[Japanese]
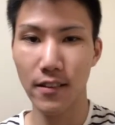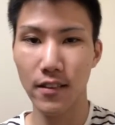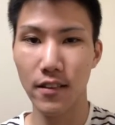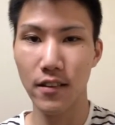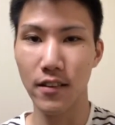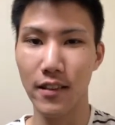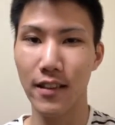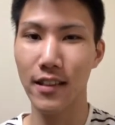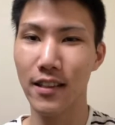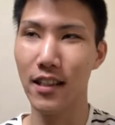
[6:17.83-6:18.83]
それだっ
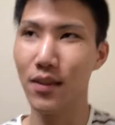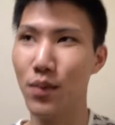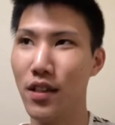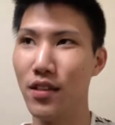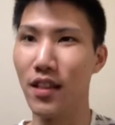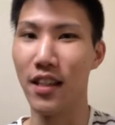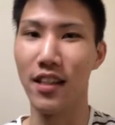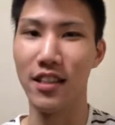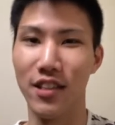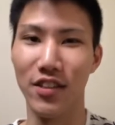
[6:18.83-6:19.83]
たら見るだけに
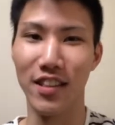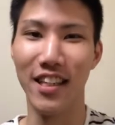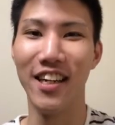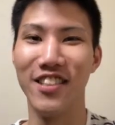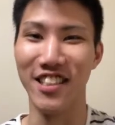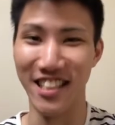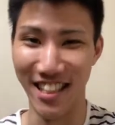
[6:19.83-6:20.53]
しろってなるしね